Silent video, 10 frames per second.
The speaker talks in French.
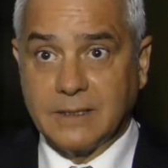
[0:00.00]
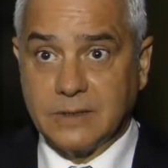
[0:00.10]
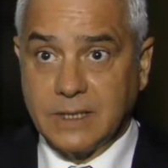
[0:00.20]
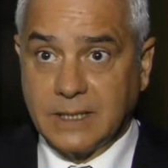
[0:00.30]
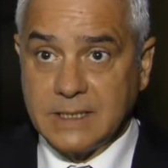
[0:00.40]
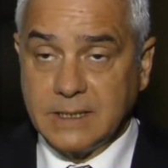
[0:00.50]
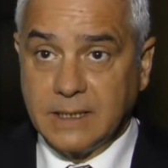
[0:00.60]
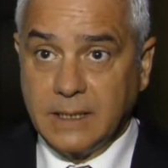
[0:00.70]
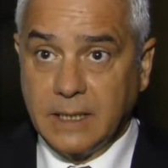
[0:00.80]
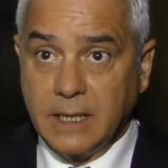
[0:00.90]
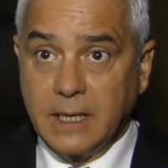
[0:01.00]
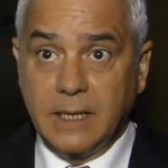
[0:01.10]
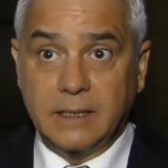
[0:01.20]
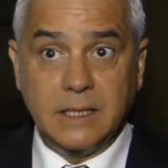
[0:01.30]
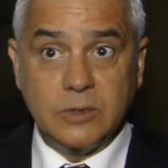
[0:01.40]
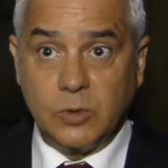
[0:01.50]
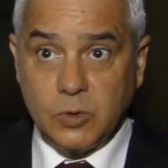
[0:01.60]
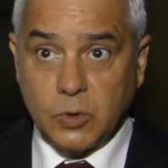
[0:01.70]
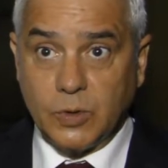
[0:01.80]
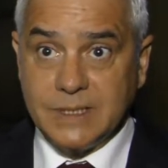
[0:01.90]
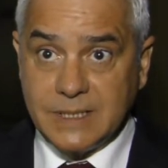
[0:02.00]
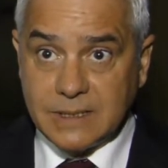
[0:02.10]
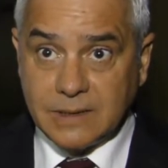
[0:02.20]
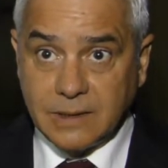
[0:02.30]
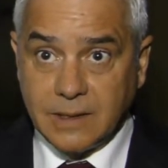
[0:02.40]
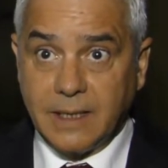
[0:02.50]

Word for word: sans électricité. Des solutions existent,